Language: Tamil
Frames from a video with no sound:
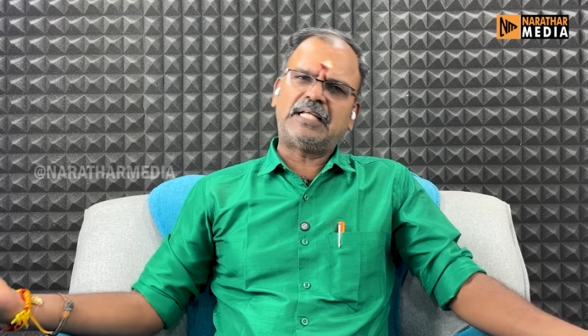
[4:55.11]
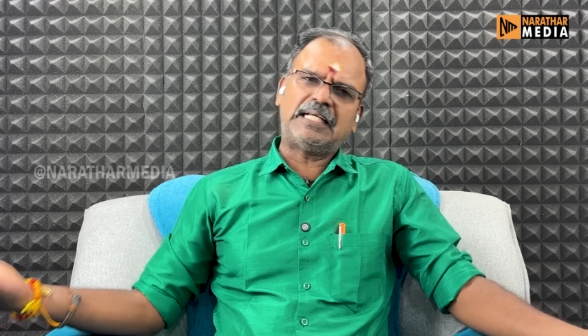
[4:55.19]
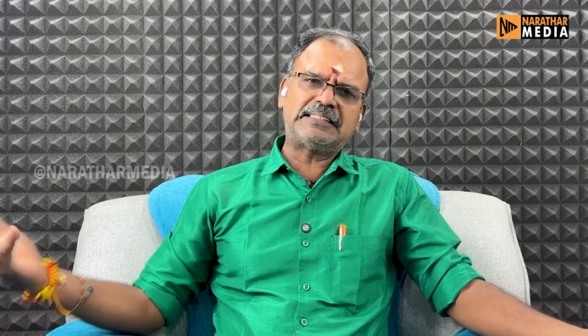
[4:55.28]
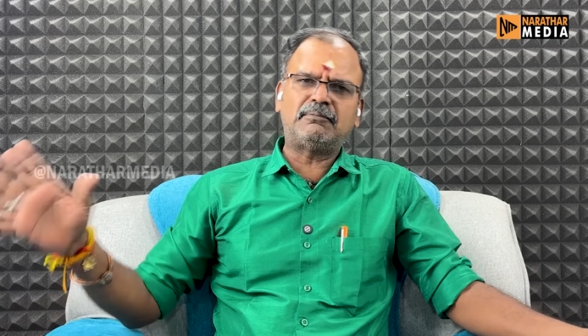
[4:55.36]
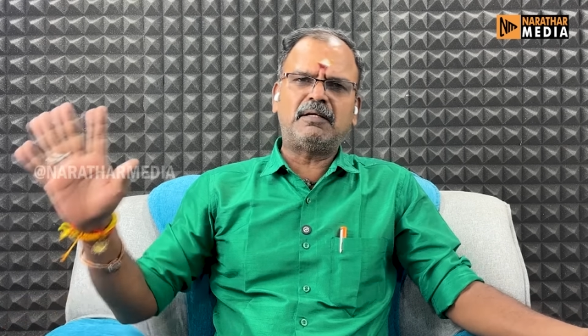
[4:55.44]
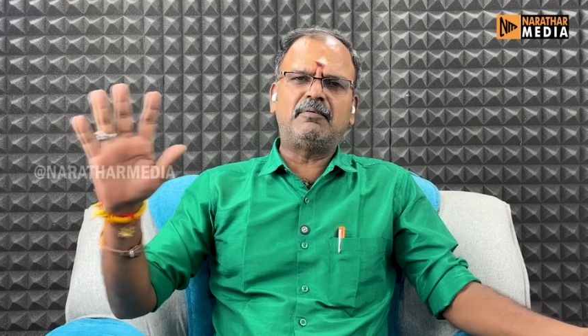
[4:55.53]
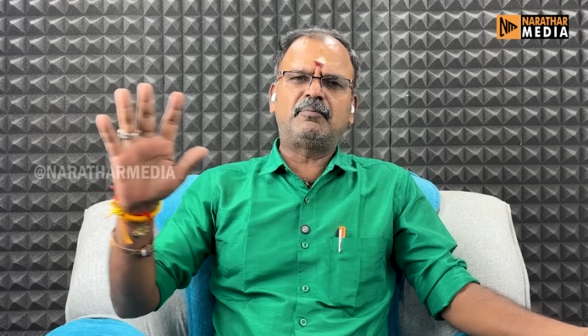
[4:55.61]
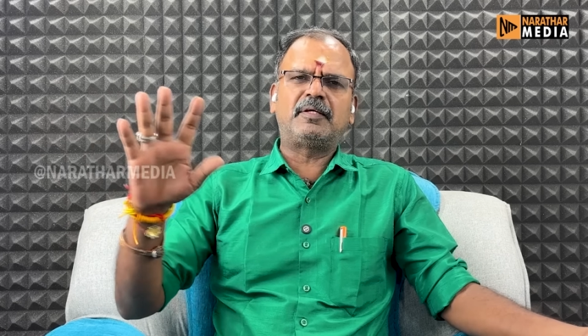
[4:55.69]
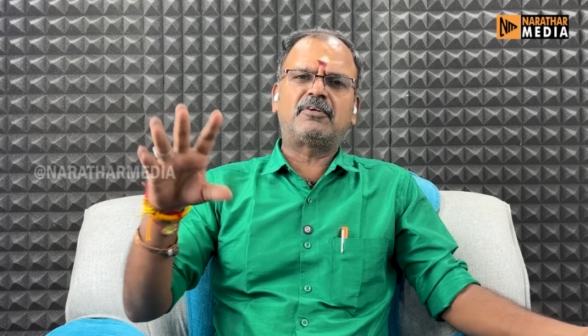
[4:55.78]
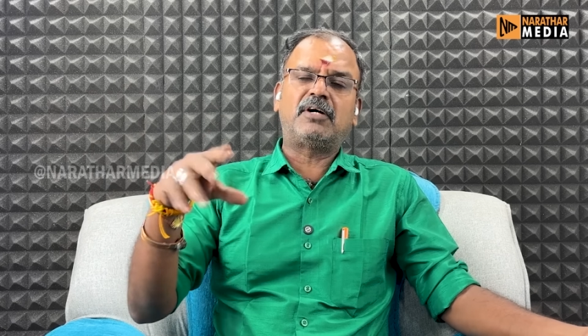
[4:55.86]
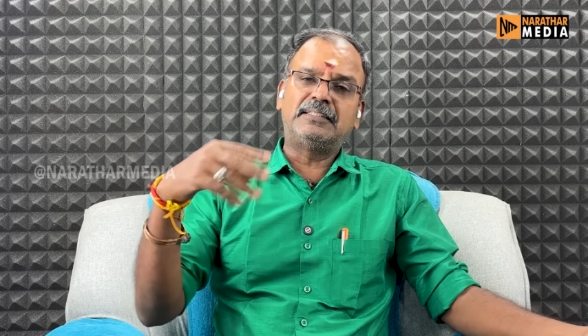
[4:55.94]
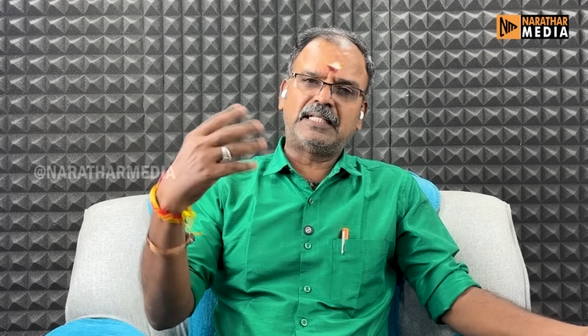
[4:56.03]
நாசமாக போய்
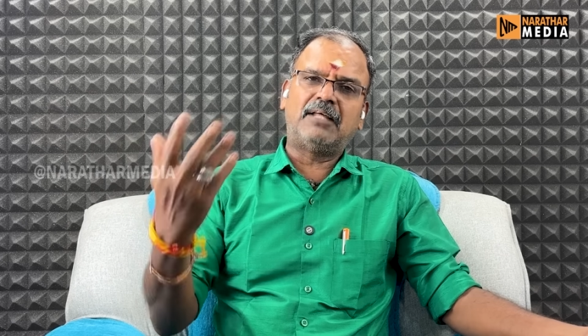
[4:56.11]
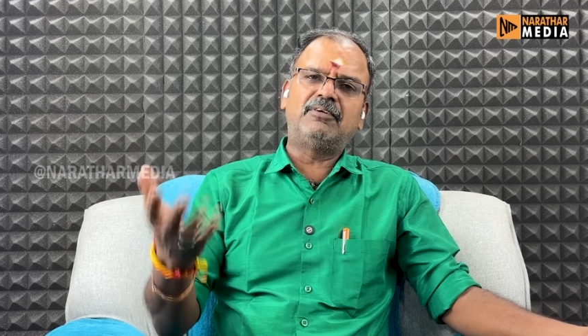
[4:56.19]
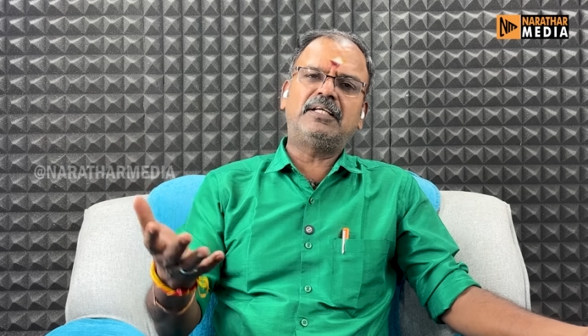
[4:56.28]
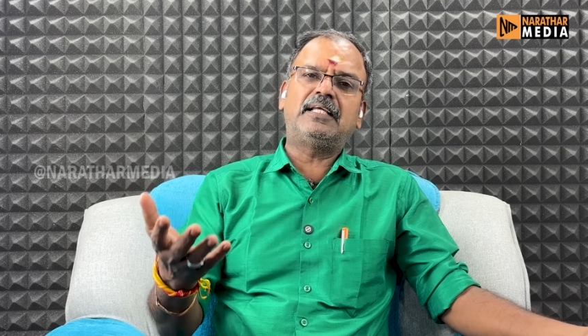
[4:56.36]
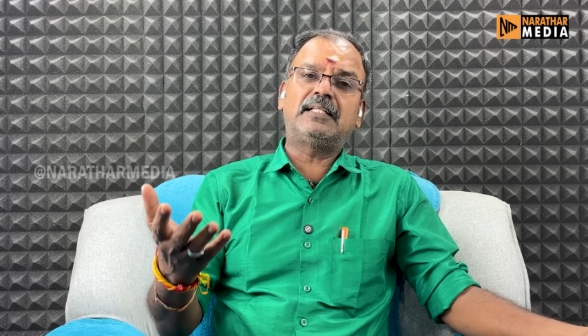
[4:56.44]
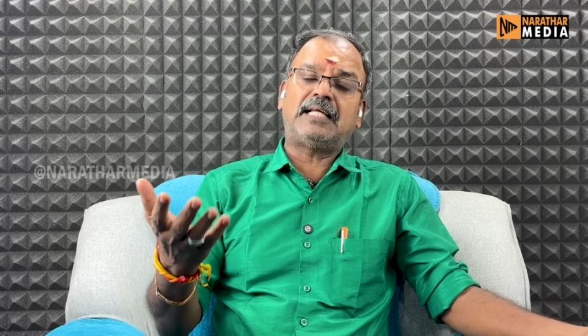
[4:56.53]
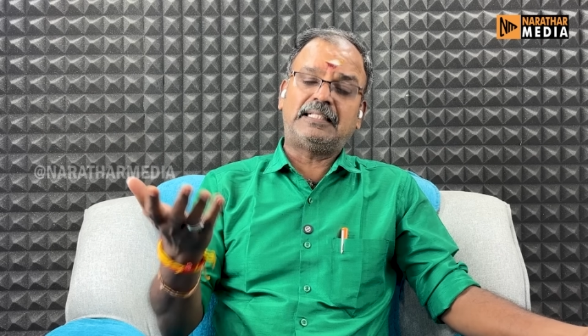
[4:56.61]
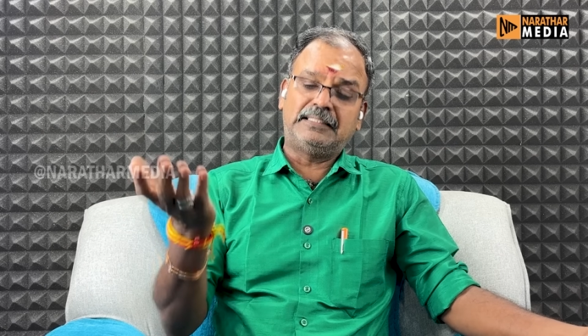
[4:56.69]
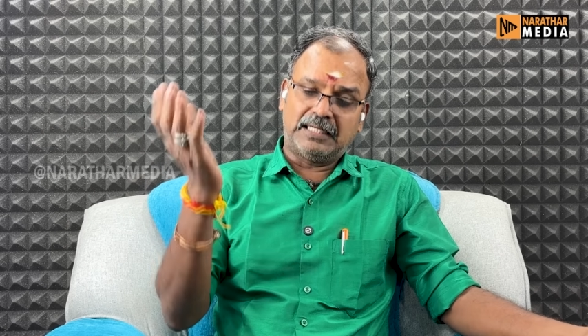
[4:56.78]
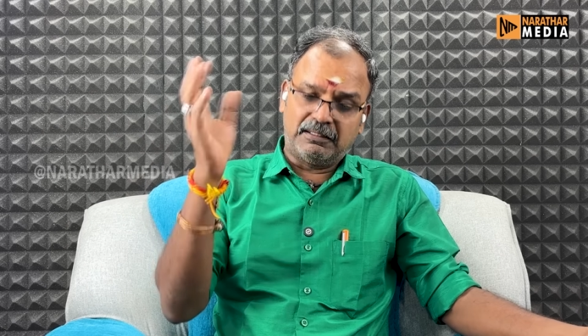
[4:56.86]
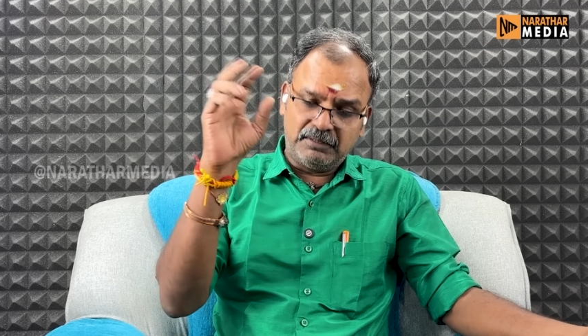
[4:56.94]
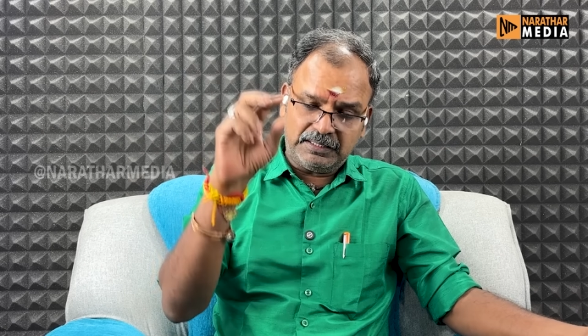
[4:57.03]
போயிருக்கும் அந்த அளவுக்கு இருந்த அந்த
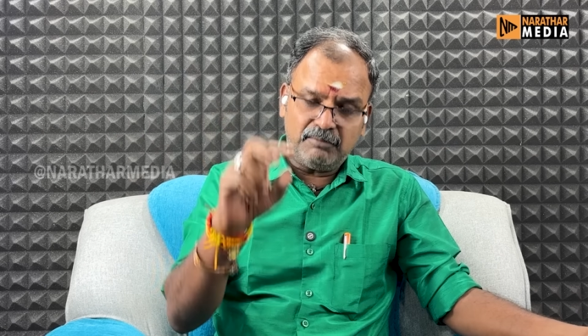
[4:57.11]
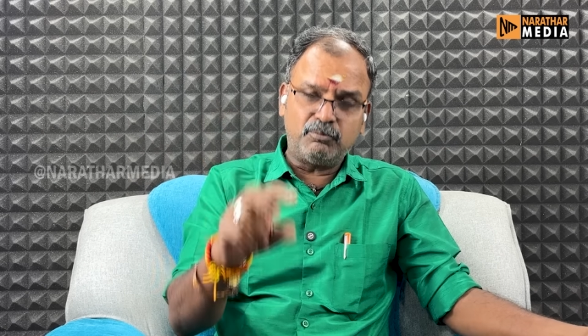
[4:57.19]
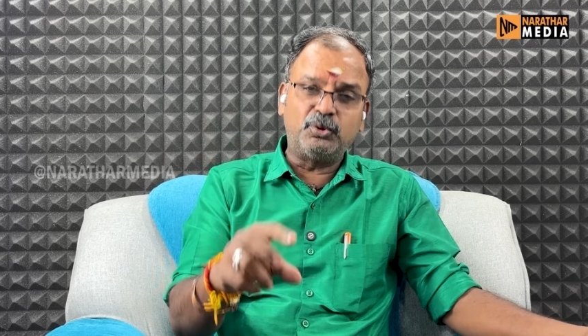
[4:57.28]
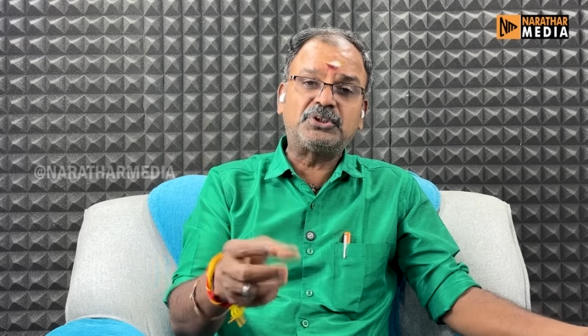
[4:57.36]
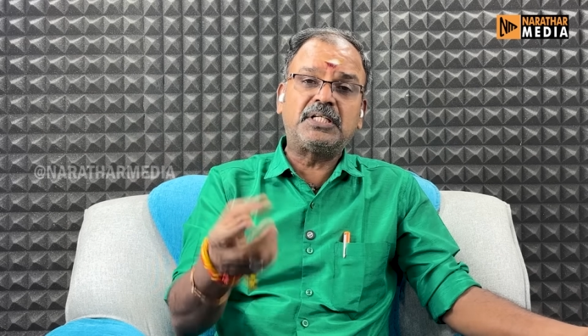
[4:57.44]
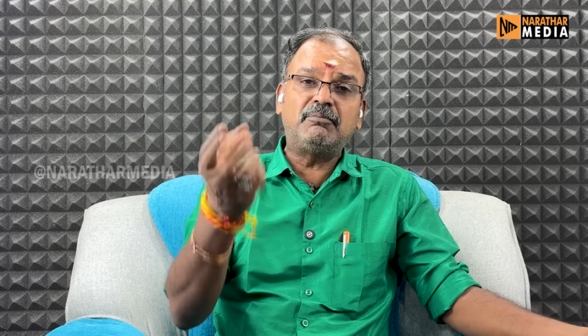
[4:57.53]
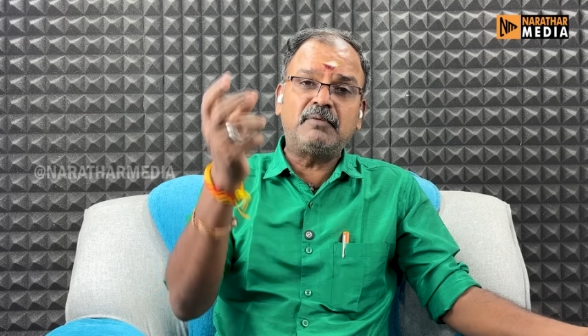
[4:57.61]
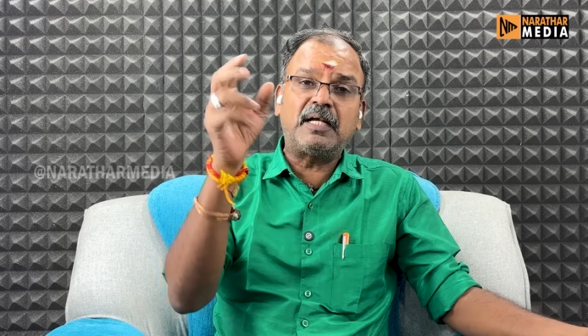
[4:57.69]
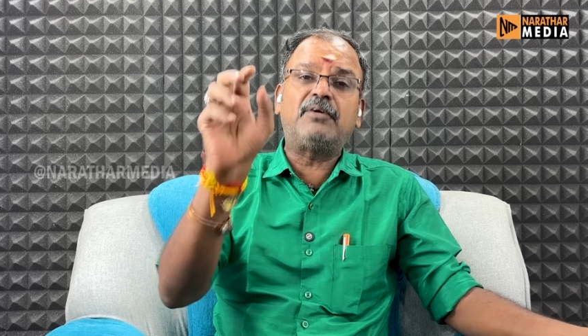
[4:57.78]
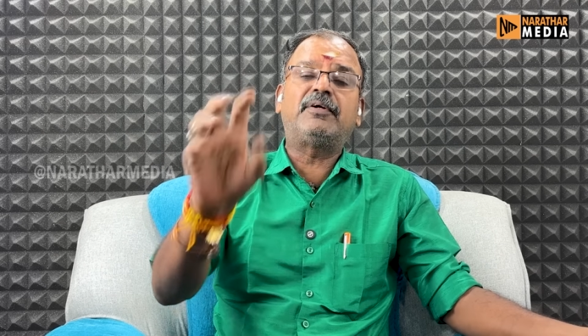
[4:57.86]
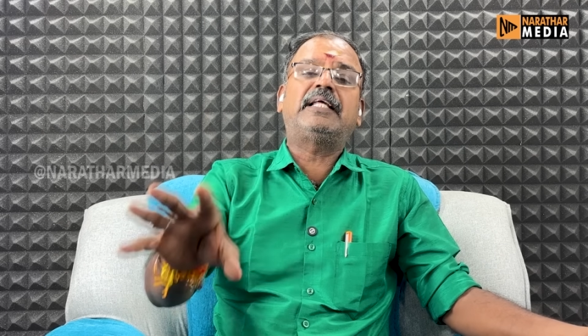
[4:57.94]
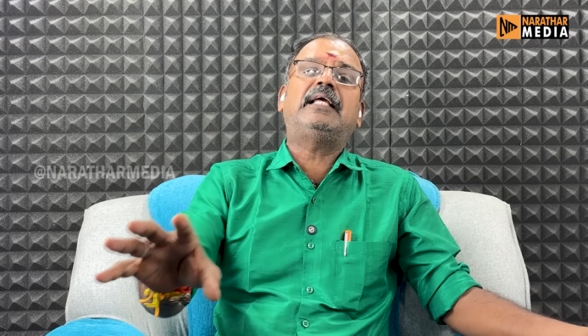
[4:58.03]
அளவுக்கு
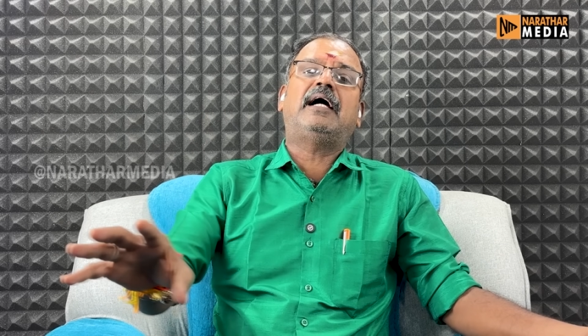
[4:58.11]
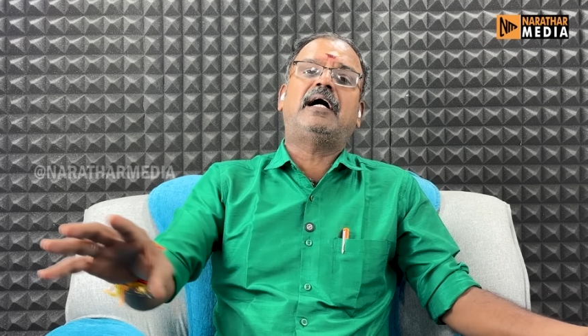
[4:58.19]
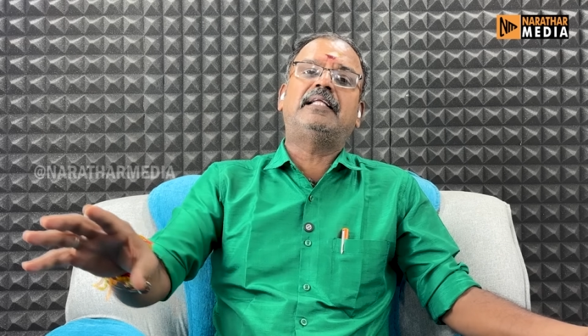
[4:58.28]
முஸ்லீம்களுடைய